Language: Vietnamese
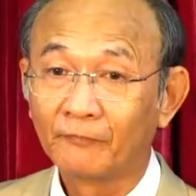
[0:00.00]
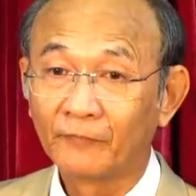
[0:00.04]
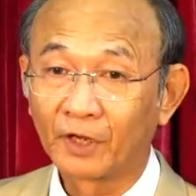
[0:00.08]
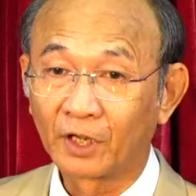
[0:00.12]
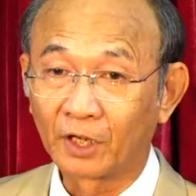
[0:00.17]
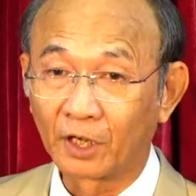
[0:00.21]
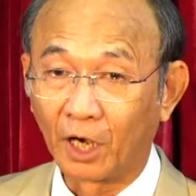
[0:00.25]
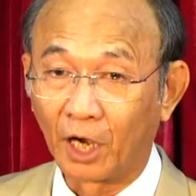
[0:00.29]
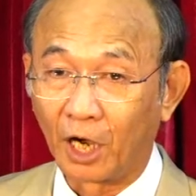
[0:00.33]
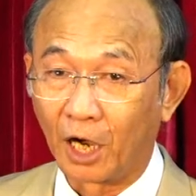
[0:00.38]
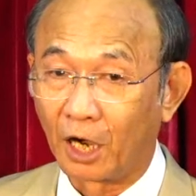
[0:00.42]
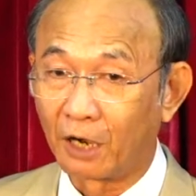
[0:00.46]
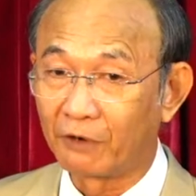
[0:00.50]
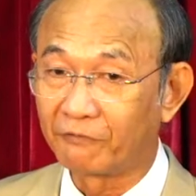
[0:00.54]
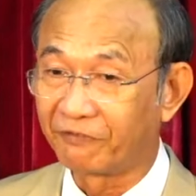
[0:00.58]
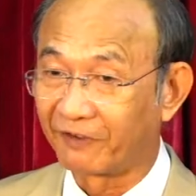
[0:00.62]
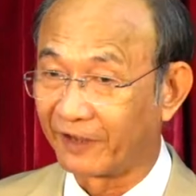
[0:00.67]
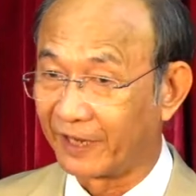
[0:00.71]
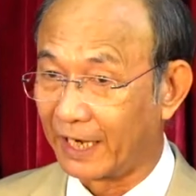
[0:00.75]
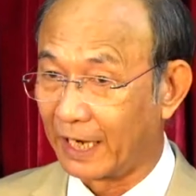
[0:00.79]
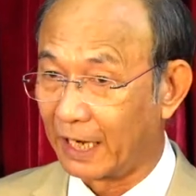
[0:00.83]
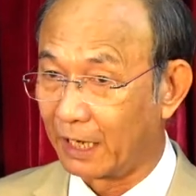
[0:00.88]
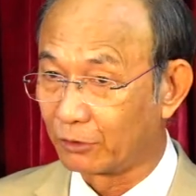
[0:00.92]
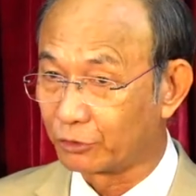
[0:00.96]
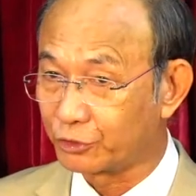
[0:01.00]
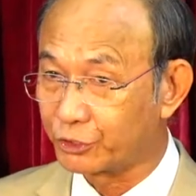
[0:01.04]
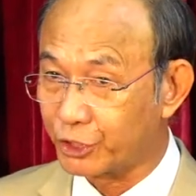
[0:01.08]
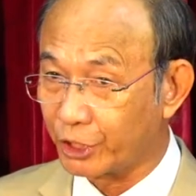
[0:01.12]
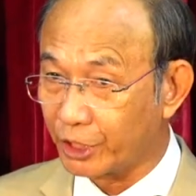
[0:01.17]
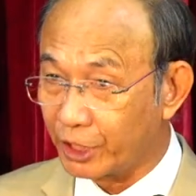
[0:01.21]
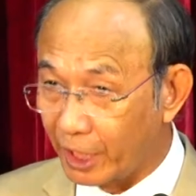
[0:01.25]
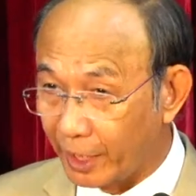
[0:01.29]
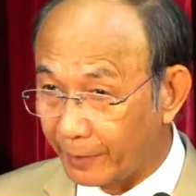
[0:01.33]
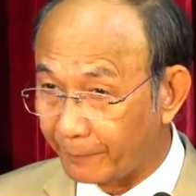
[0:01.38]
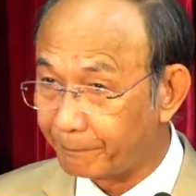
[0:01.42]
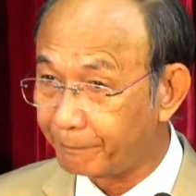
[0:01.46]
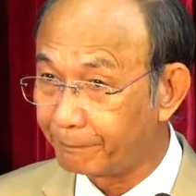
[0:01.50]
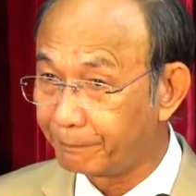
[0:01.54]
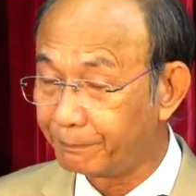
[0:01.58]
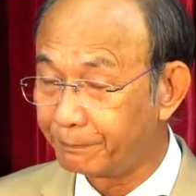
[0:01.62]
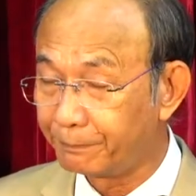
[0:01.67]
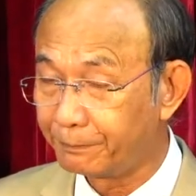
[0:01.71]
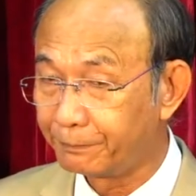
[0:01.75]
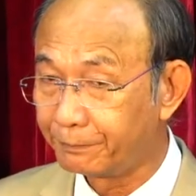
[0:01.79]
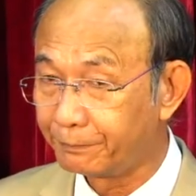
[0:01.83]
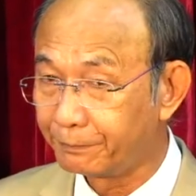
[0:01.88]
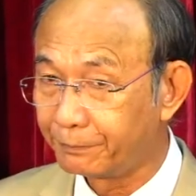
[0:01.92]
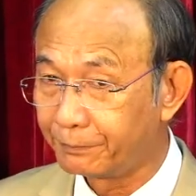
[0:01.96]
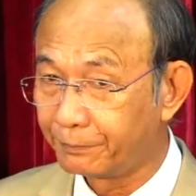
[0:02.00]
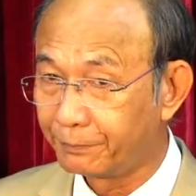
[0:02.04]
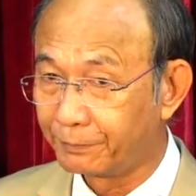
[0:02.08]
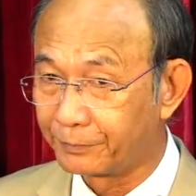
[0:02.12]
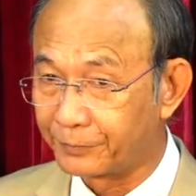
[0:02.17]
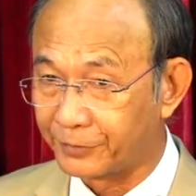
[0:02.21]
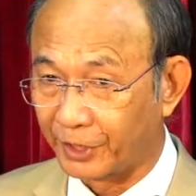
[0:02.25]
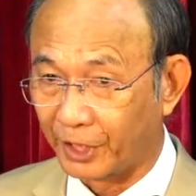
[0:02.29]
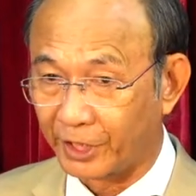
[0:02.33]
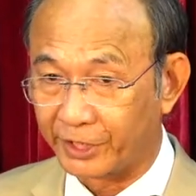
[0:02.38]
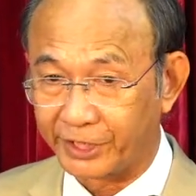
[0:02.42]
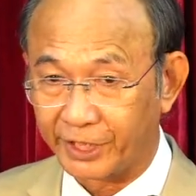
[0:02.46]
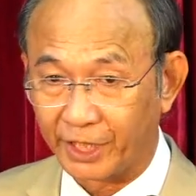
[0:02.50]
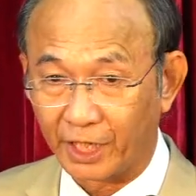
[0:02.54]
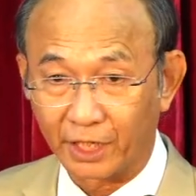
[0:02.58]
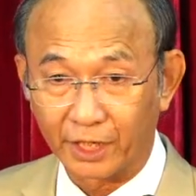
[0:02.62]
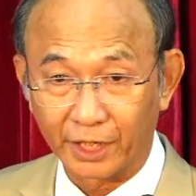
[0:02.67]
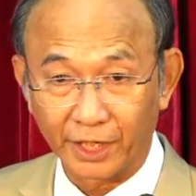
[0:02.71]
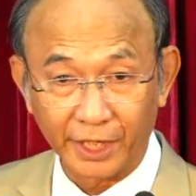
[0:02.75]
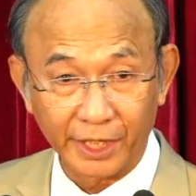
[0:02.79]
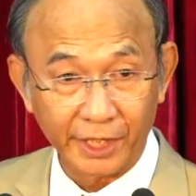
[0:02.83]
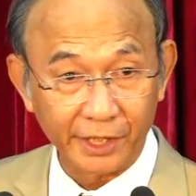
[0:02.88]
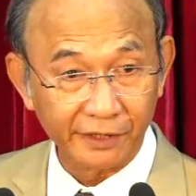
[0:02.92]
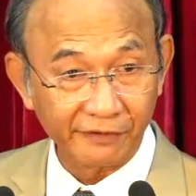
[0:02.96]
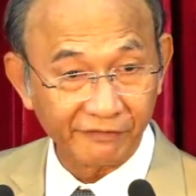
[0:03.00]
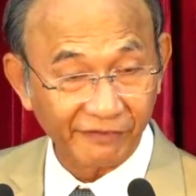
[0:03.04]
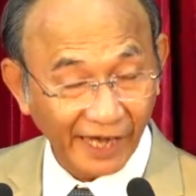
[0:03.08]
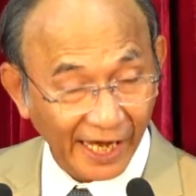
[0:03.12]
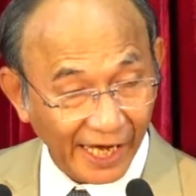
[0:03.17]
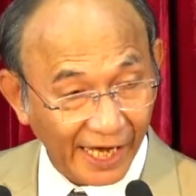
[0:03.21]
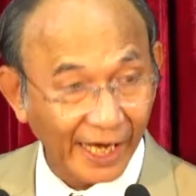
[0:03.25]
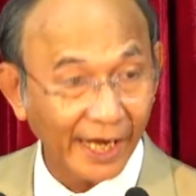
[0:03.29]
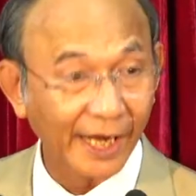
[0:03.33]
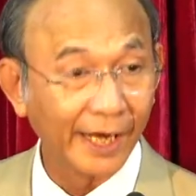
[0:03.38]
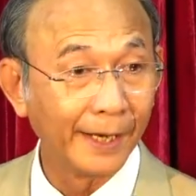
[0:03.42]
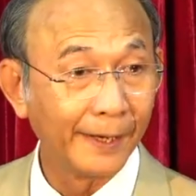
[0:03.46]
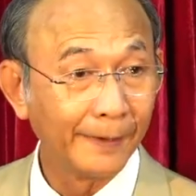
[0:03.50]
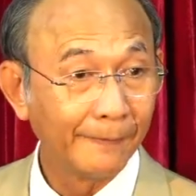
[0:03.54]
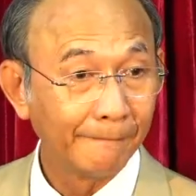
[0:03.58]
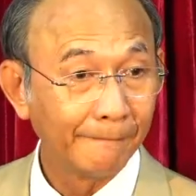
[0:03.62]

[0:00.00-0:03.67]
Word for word: con phải rao sứ điệp cho dân Ninive.